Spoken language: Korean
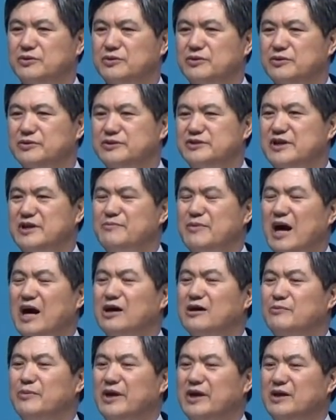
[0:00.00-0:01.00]
제
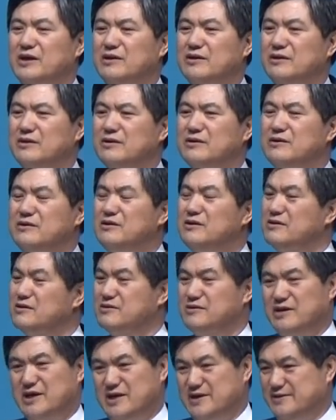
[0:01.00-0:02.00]
마음에는 늘
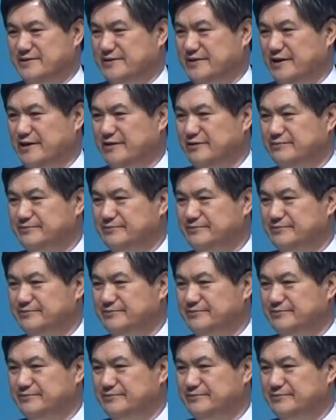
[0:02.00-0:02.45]
그게 있어요.